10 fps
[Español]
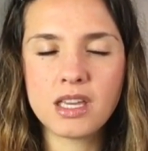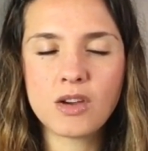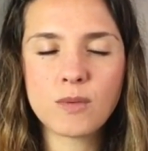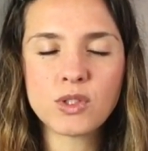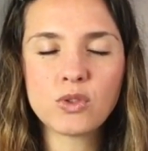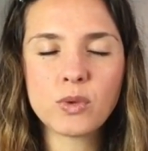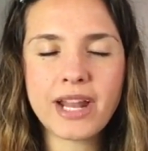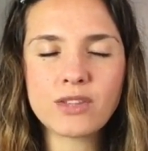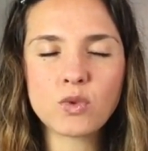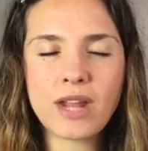y como si
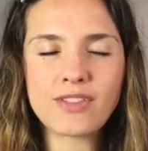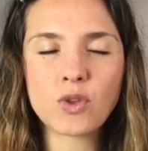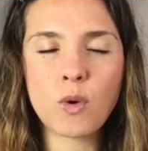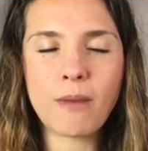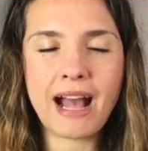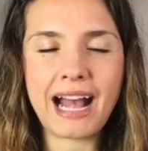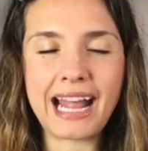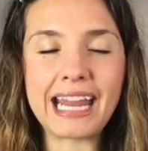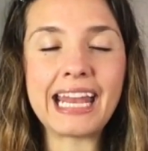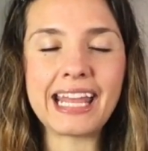tuvieras una toma
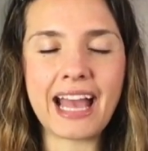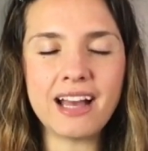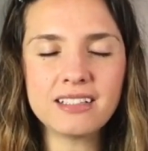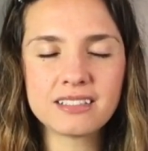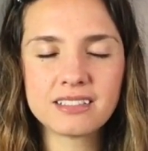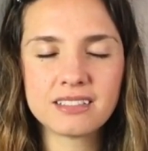aérea,